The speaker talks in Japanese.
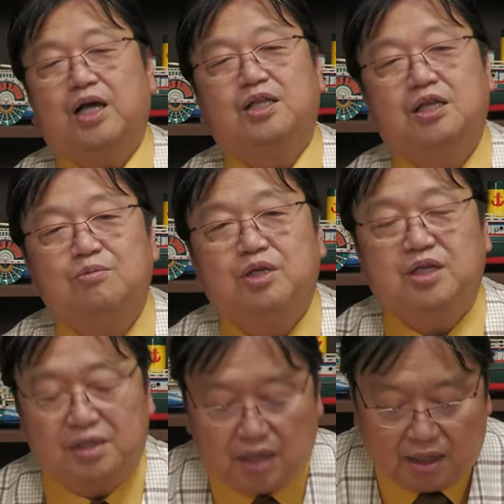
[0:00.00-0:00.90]
であってもで
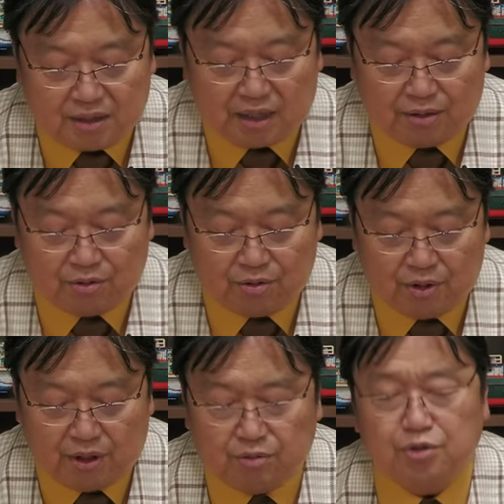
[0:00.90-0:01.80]
すね、淡々と
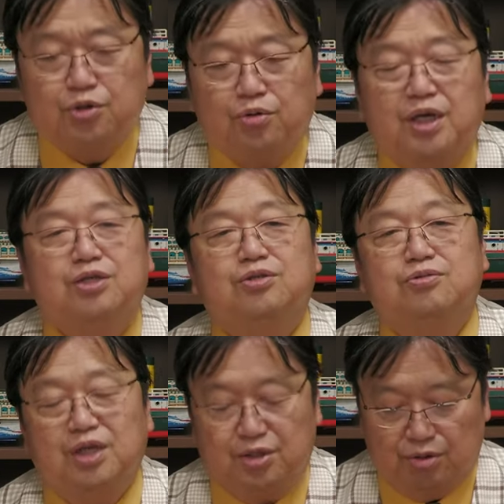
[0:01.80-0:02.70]
あの証言す
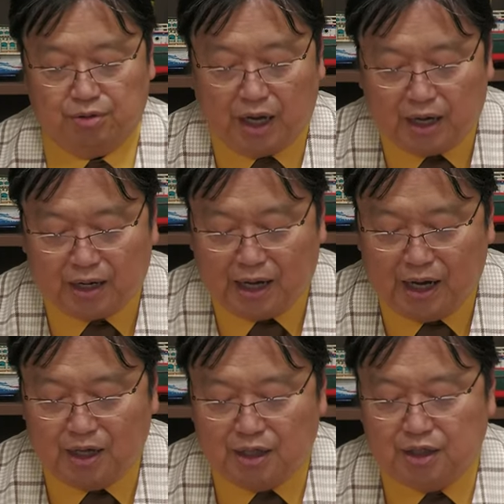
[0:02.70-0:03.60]
るんですよ。だか
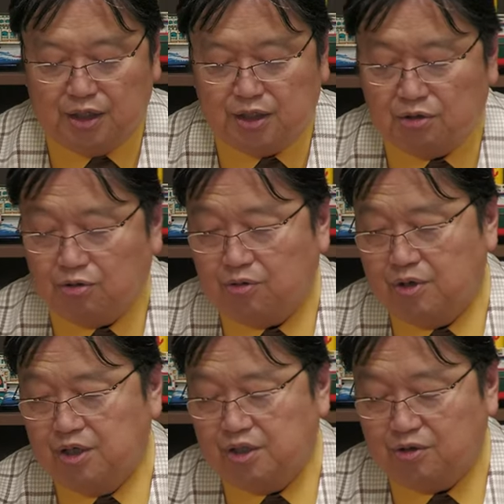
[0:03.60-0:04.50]
ら意志
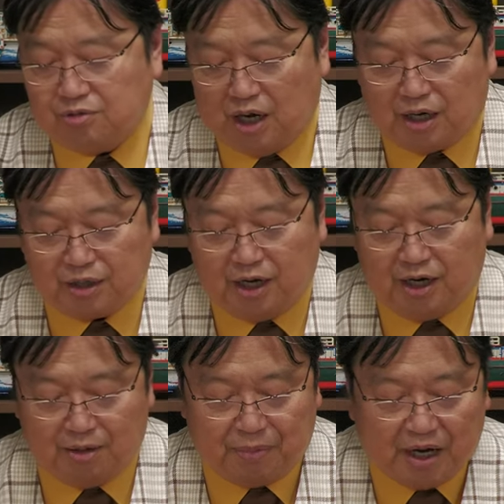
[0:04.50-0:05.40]
力が固い
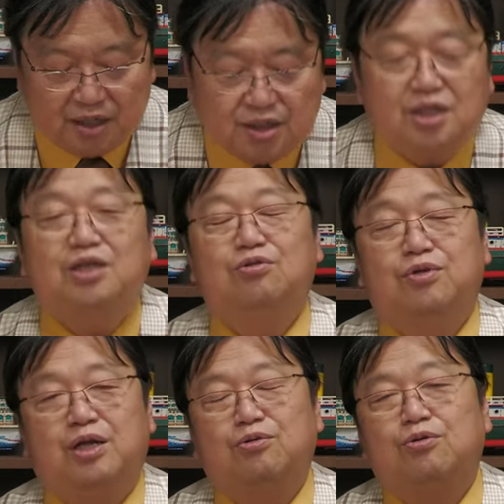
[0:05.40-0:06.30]
から陪審員の
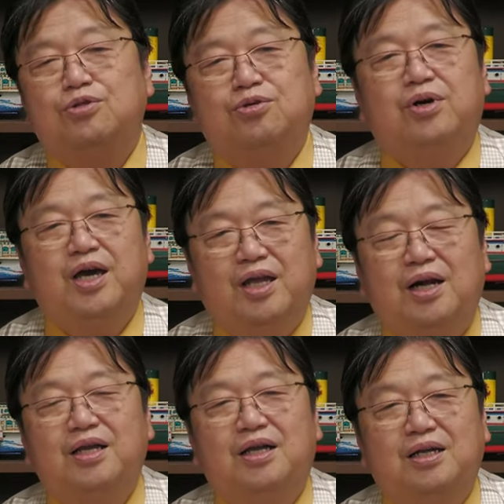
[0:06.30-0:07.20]
ね同情が得
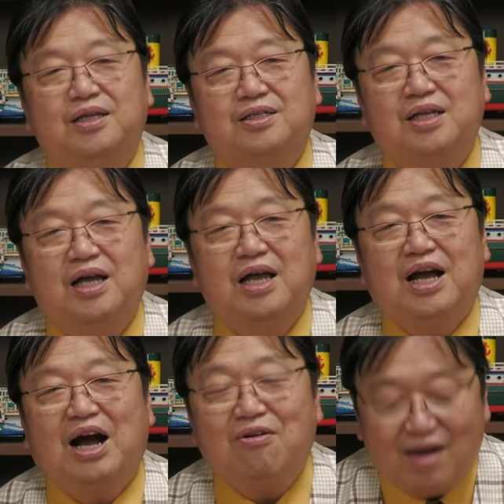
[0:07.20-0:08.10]
られないんですね。
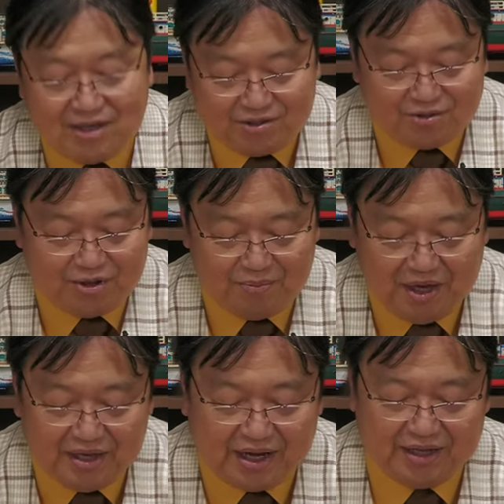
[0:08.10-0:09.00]
かわいそうに
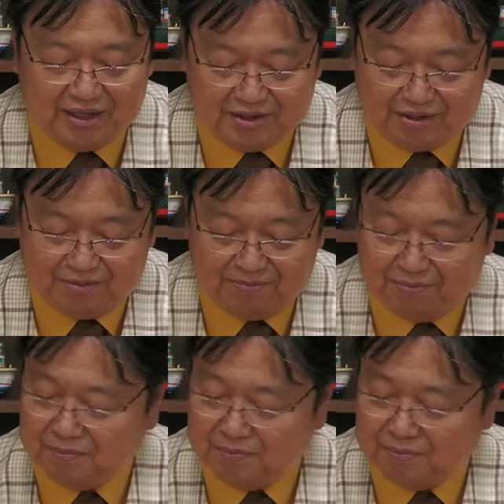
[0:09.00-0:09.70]
見えないんですよ。